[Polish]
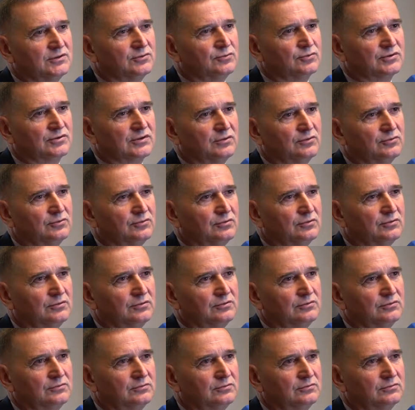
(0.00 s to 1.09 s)
które y,
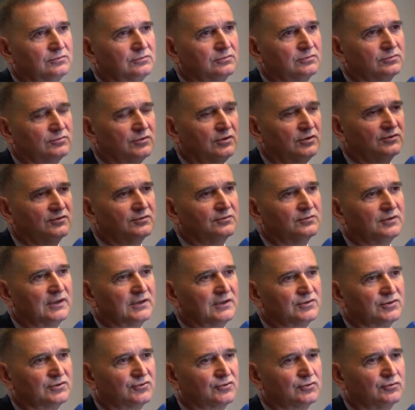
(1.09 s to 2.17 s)
chodzą do
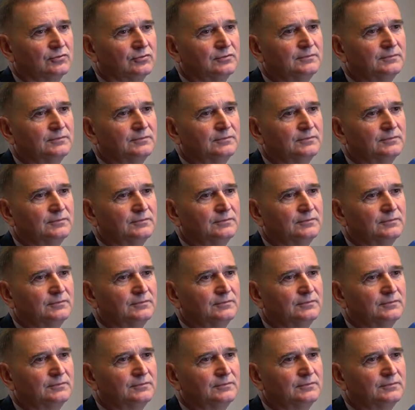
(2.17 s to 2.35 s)
naszych szkół.